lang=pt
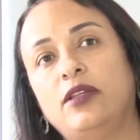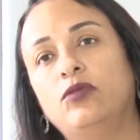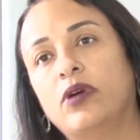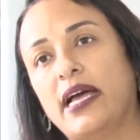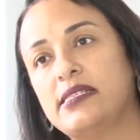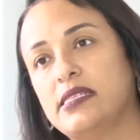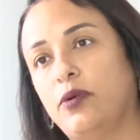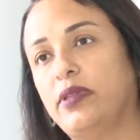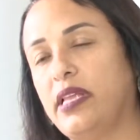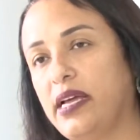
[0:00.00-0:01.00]

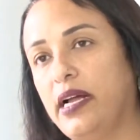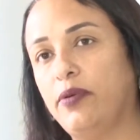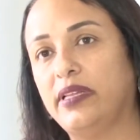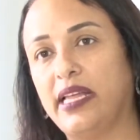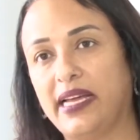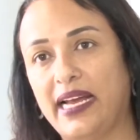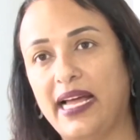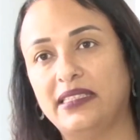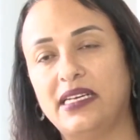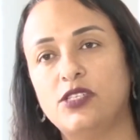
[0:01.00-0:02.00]
educação integral
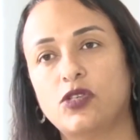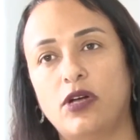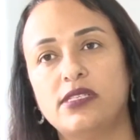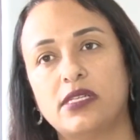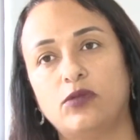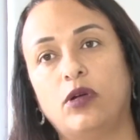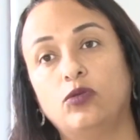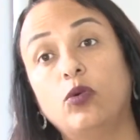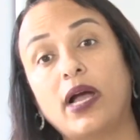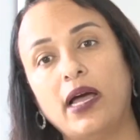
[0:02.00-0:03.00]
integrada na Escola Estadual do